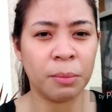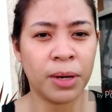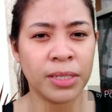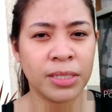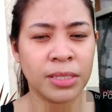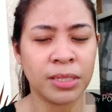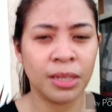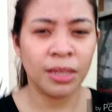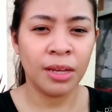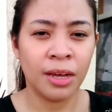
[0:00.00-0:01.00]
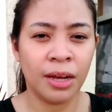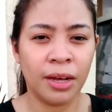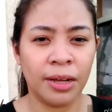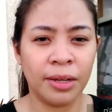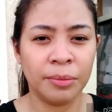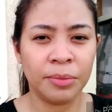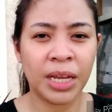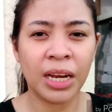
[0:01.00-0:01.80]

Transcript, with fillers: Mas um,